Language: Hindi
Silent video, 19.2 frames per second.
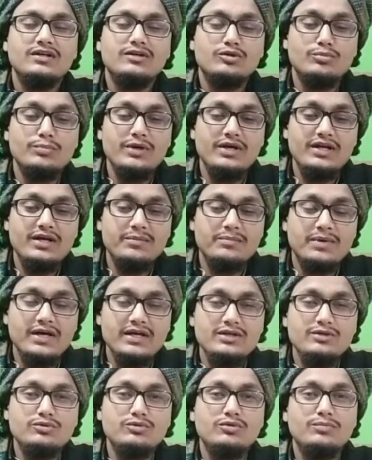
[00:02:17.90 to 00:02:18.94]
तो मेरे
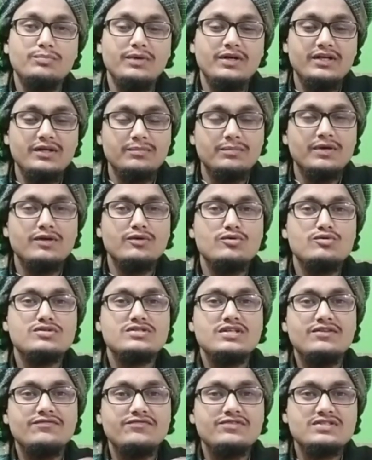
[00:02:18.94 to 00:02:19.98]
भाइयों मेरी बहनों
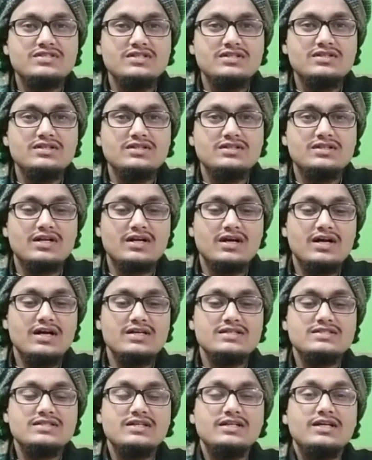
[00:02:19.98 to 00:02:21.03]
सिर्फ इसी इतनी
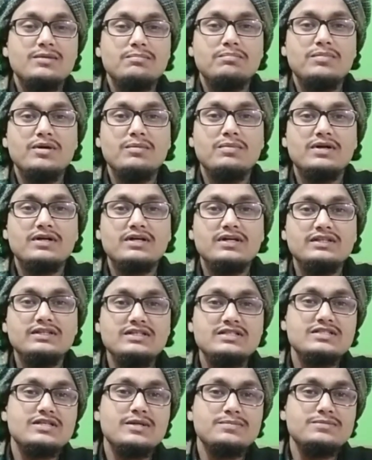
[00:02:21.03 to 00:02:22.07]
दरख्वास्त है कि बेबरकती
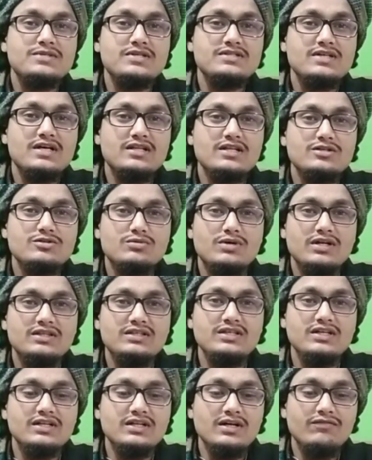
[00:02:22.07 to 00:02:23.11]
सबसे ज़्यादा जो
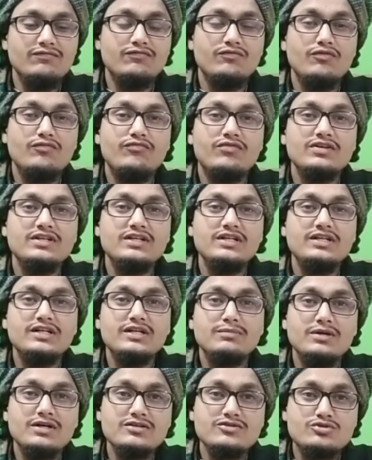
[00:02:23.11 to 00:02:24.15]
आती है ना वो फजर की
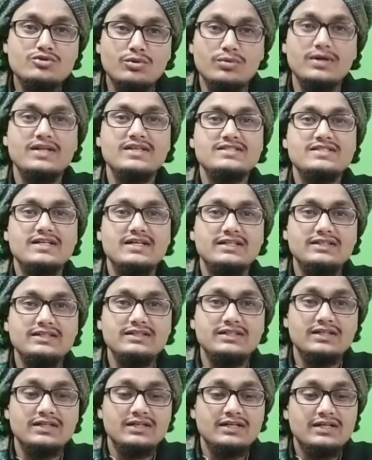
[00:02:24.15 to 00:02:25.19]
नमाज़ छोड़ने से आती
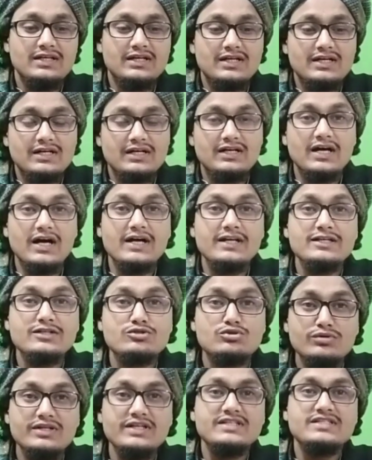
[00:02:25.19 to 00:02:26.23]
है गाने
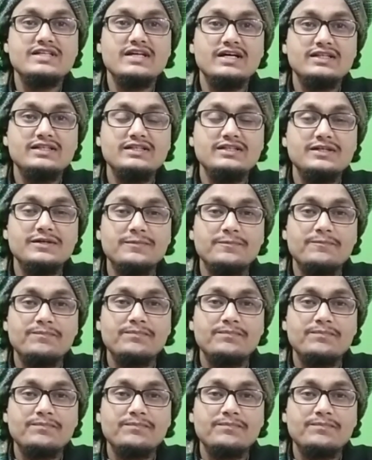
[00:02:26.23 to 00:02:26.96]
सुनने से आती है